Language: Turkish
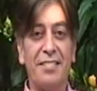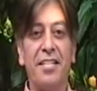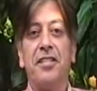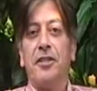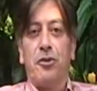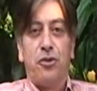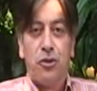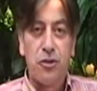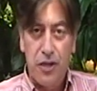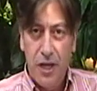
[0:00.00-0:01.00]
Sesli
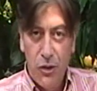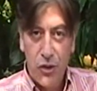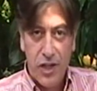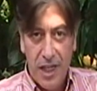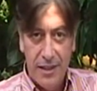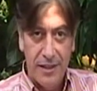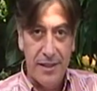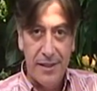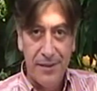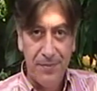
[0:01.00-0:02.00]
Düşünüyoruz'a hoş
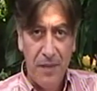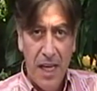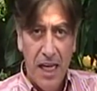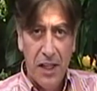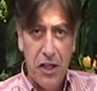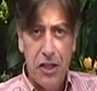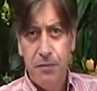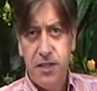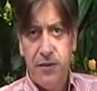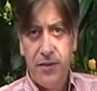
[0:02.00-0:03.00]
geldiniz.
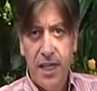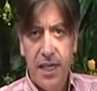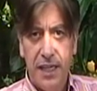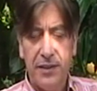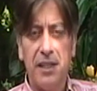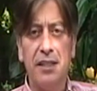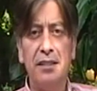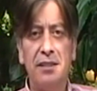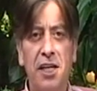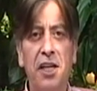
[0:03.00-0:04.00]
Geçtiğimiz hafta
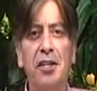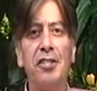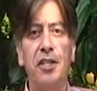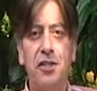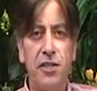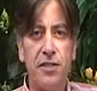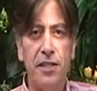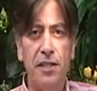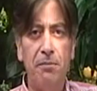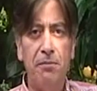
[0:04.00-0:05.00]
Adana'nın Karataş
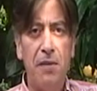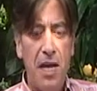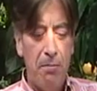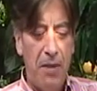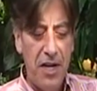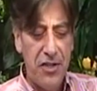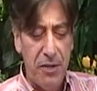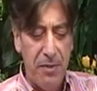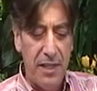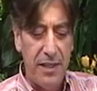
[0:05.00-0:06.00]
ilçesi
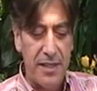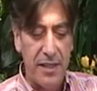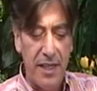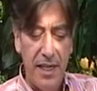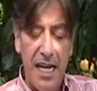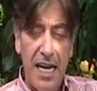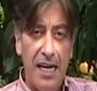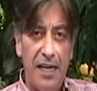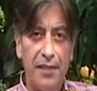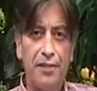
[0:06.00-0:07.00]
Bahçe beldesinde
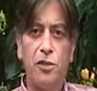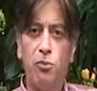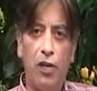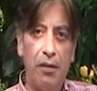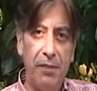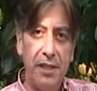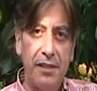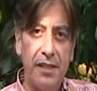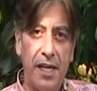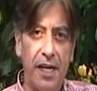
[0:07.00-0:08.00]
Hz. Muhammed,
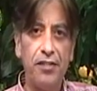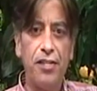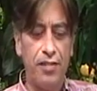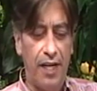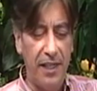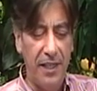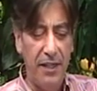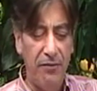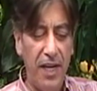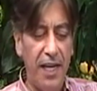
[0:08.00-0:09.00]
Hz. Ali
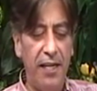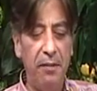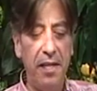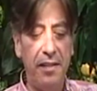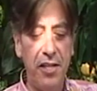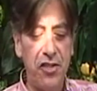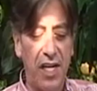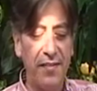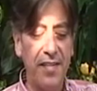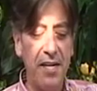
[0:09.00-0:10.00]
ve Ehli Beyt'e
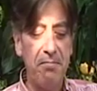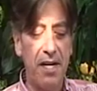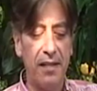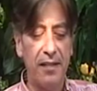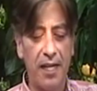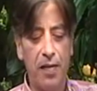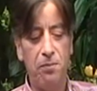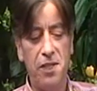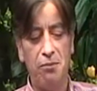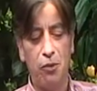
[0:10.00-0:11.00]
candan bağlı
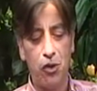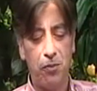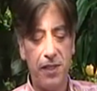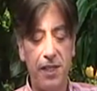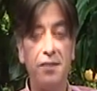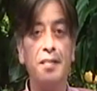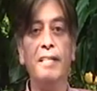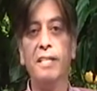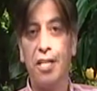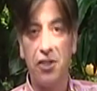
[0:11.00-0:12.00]
kalplerin buluşması
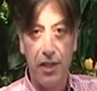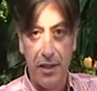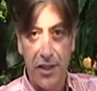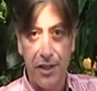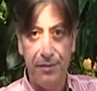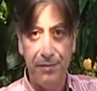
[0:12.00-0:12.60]
etkinliği gerçekleşti.